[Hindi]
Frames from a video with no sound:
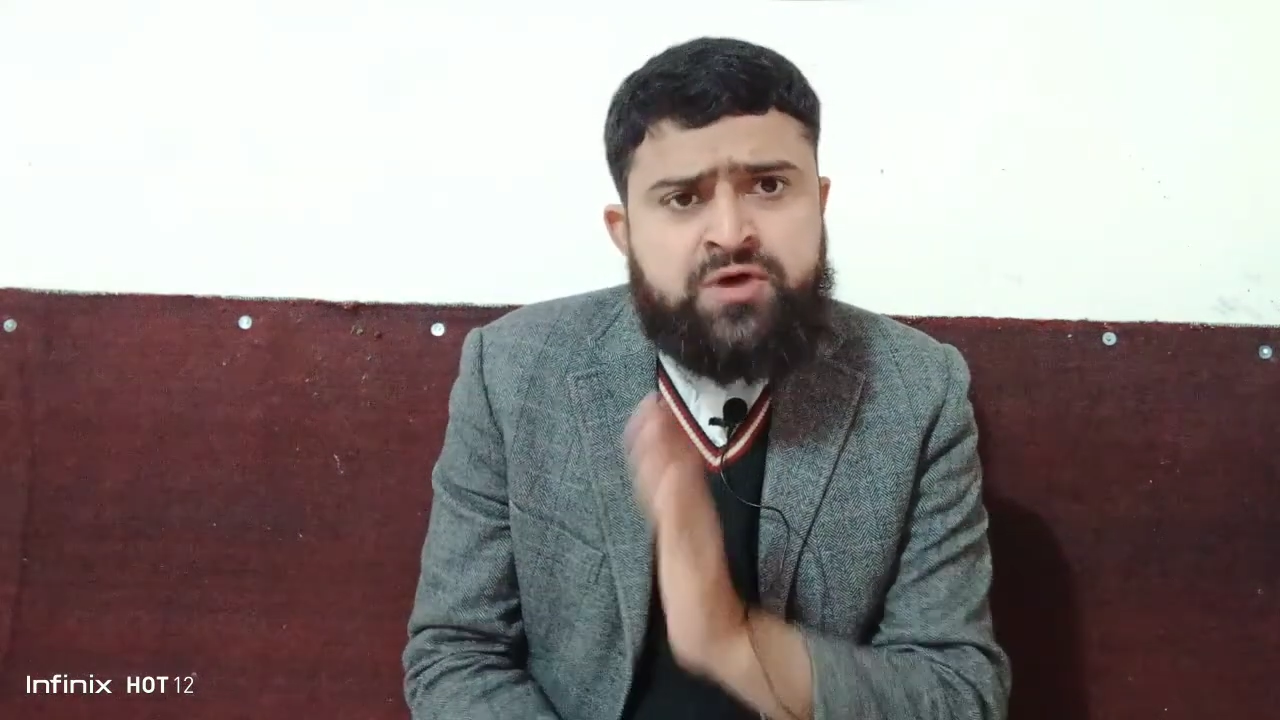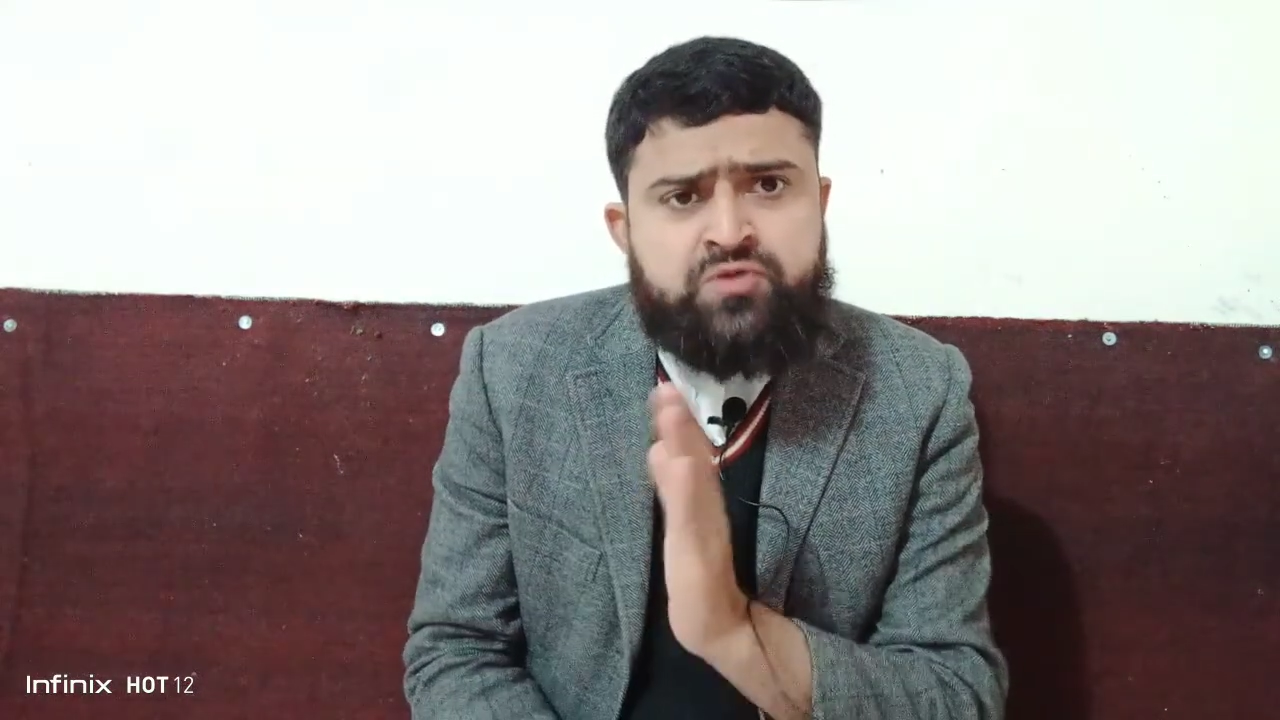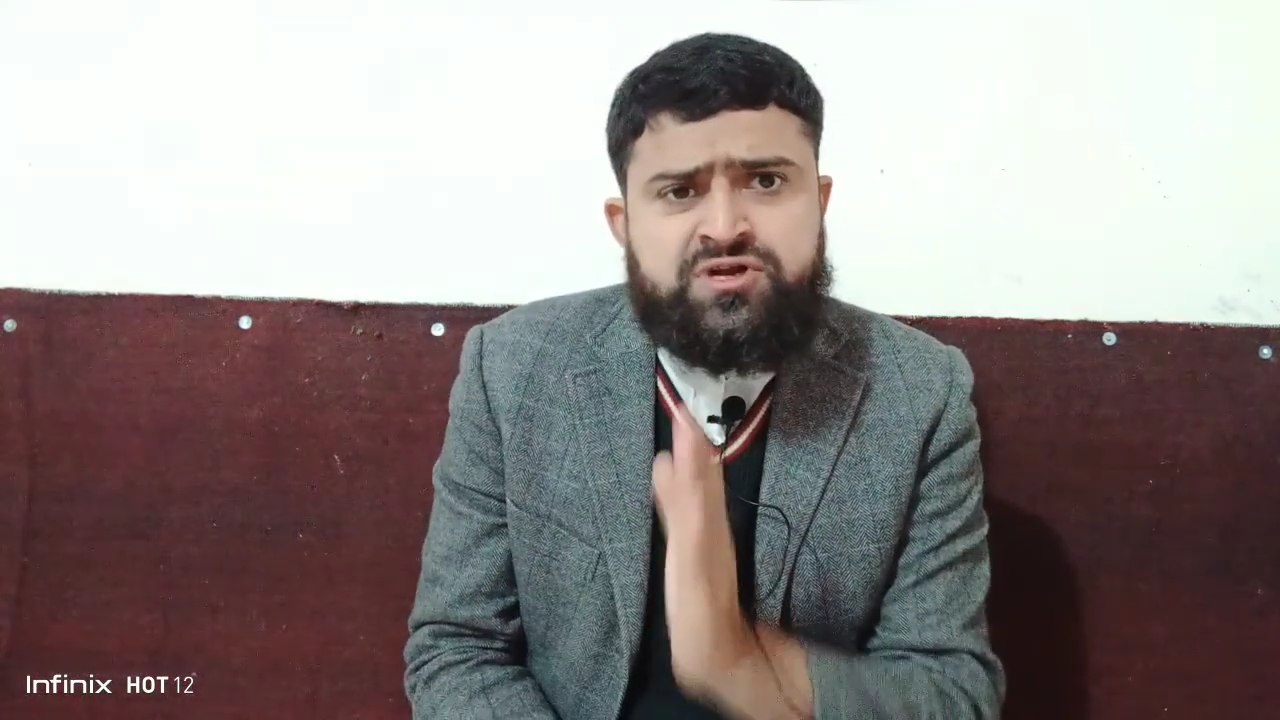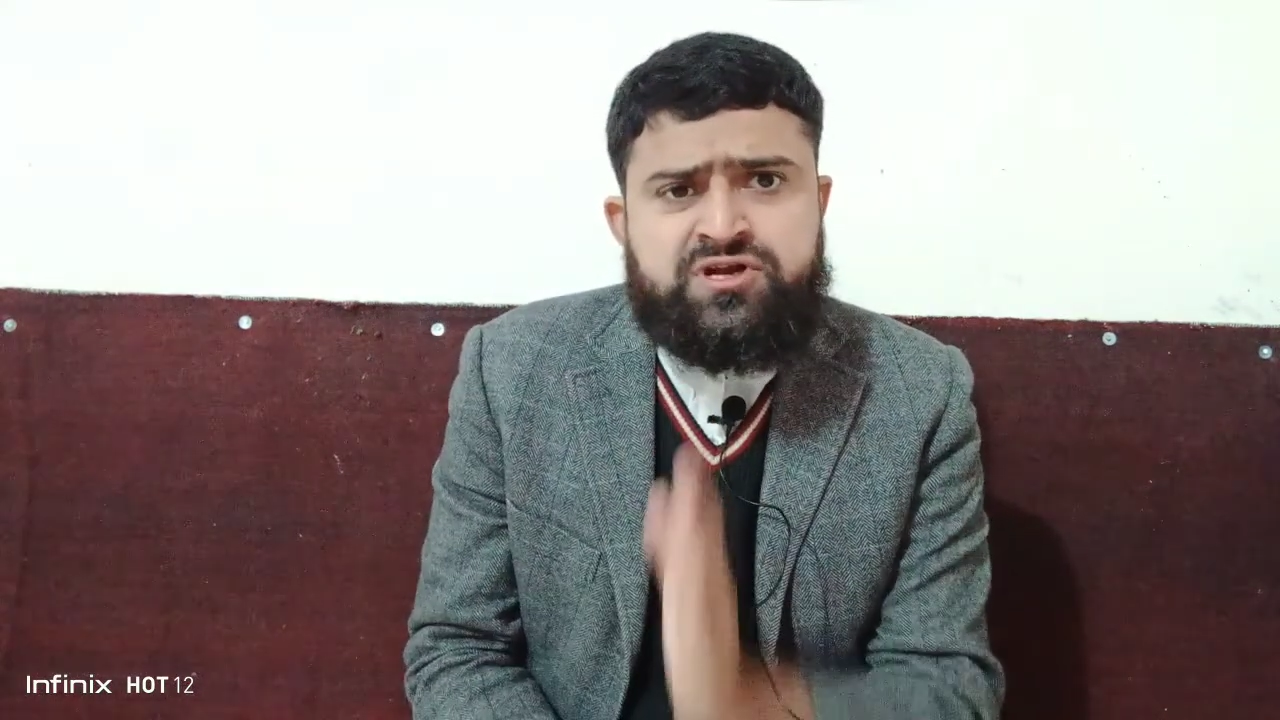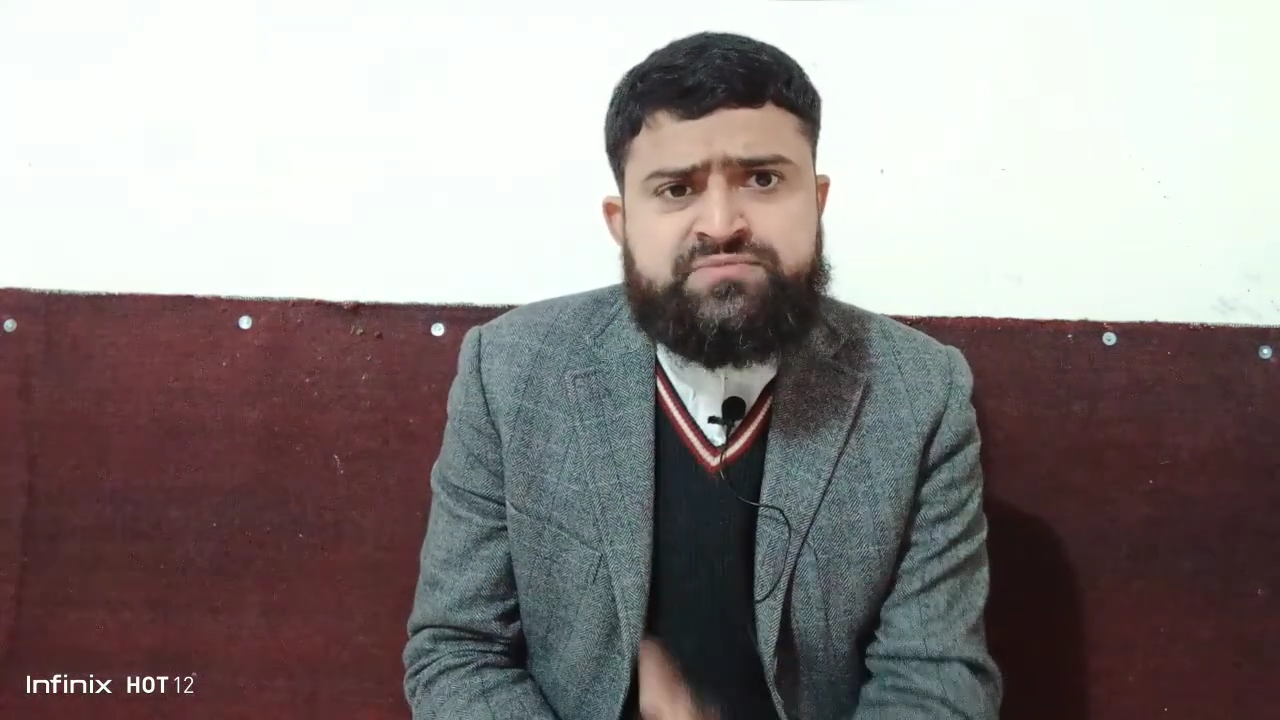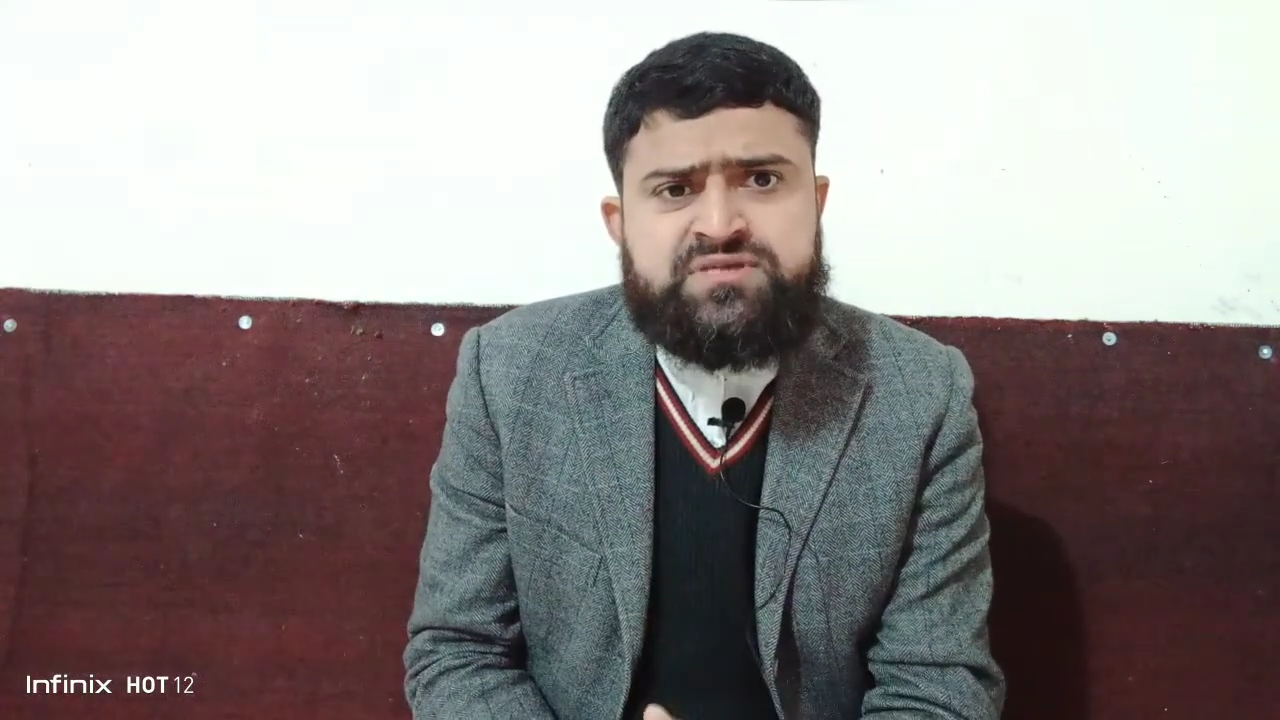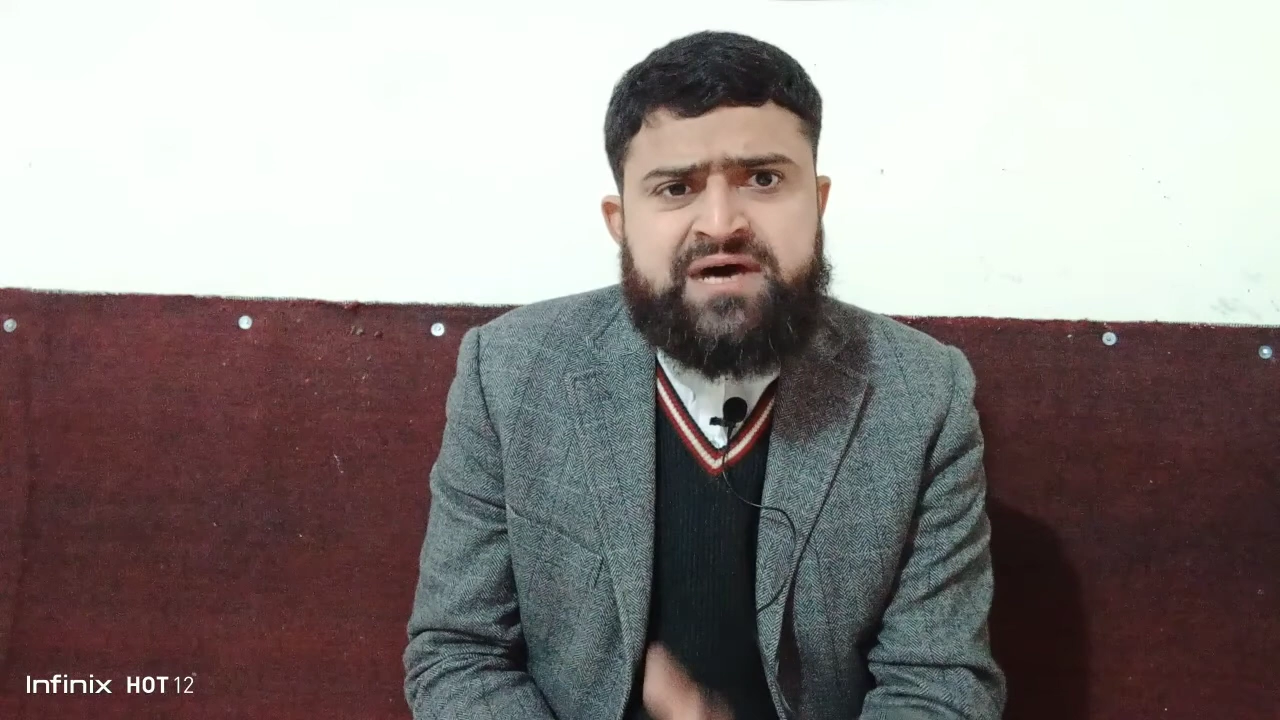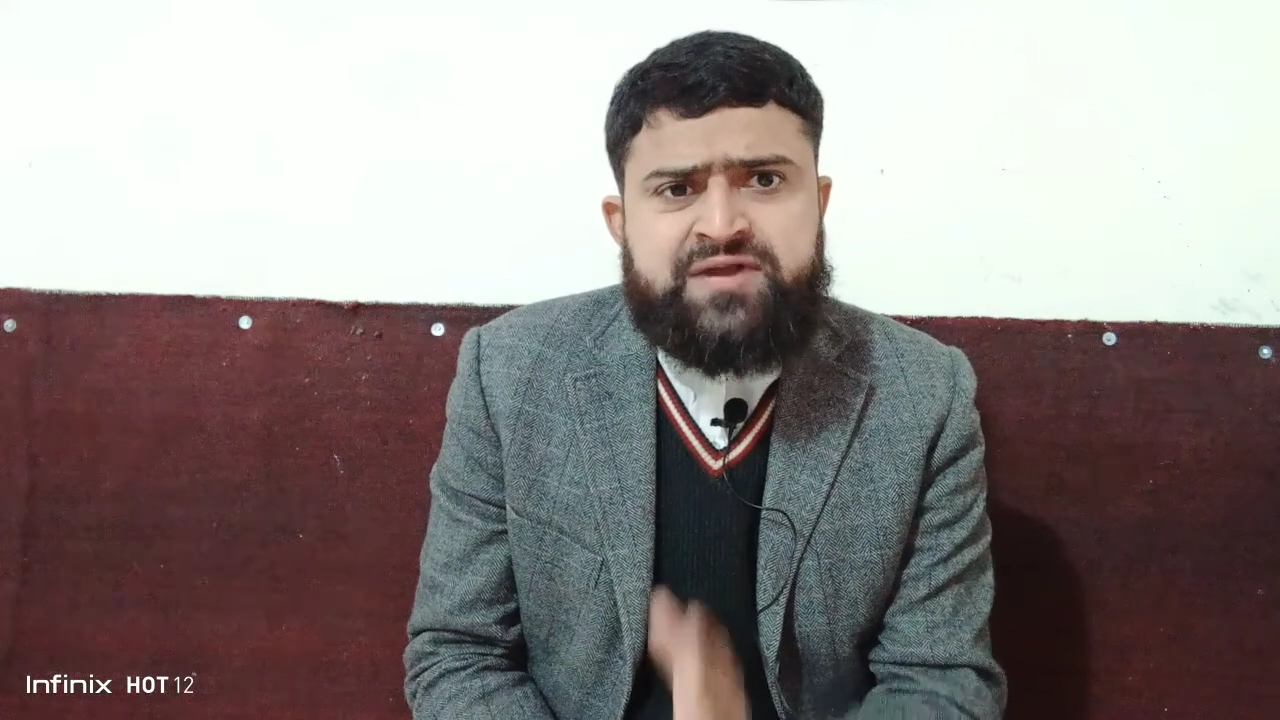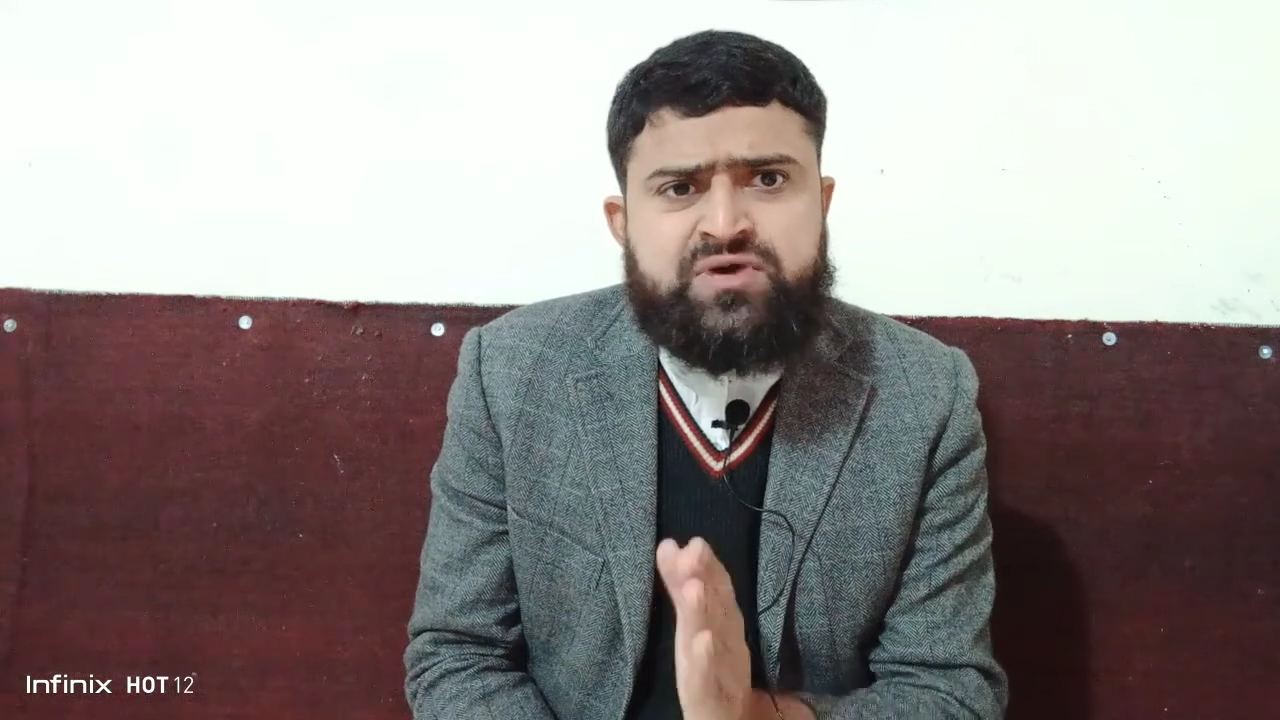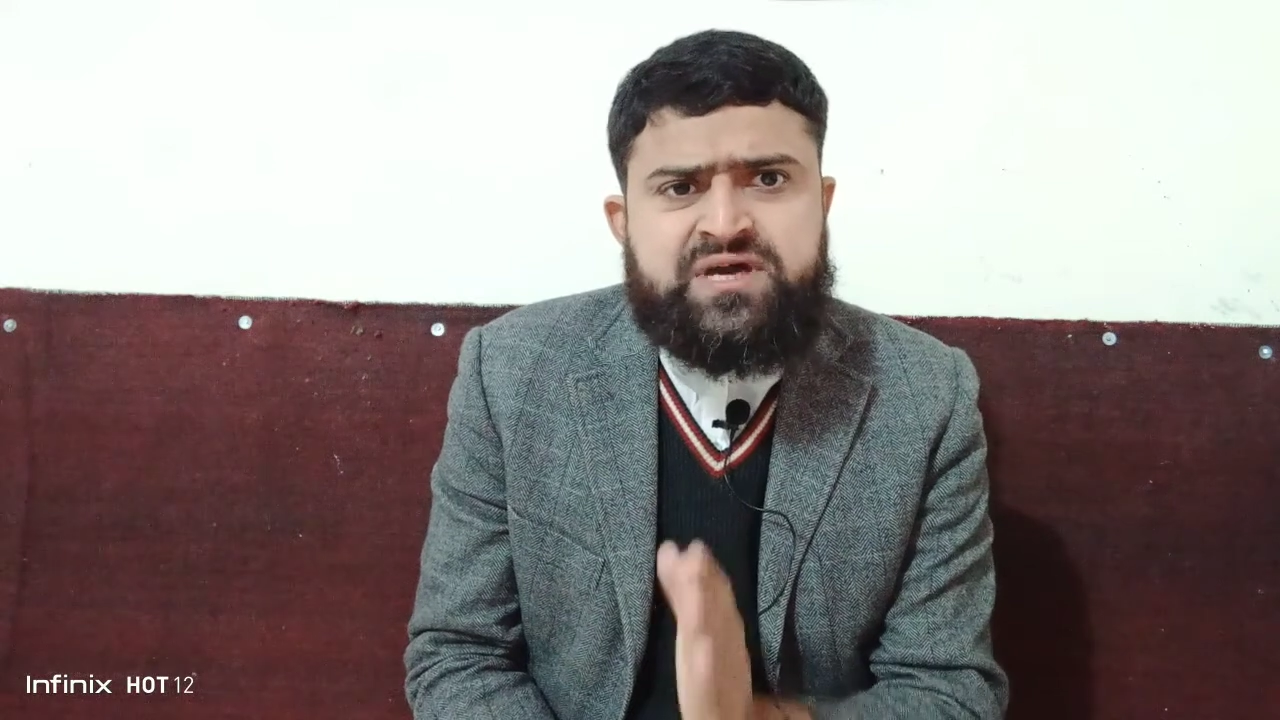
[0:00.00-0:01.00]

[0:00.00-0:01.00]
उन्होंने मुसलमानों